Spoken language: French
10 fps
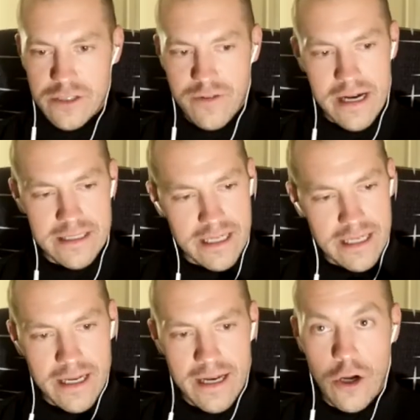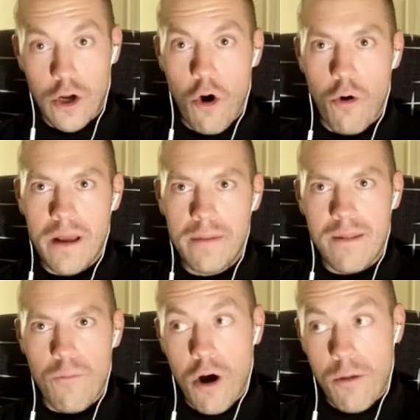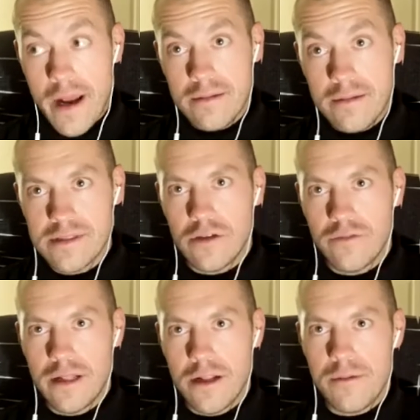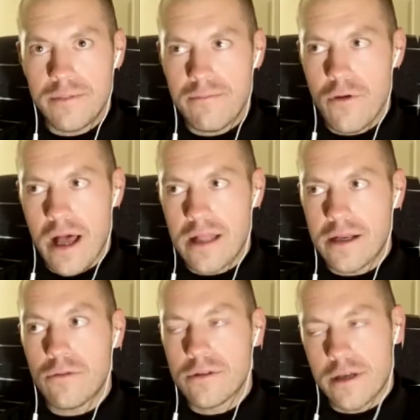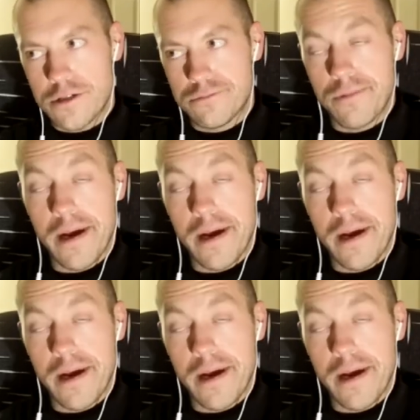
Je vais essayer de, combler peut-être moi-même ce vide-là, peut-être me rendre compte que je ben,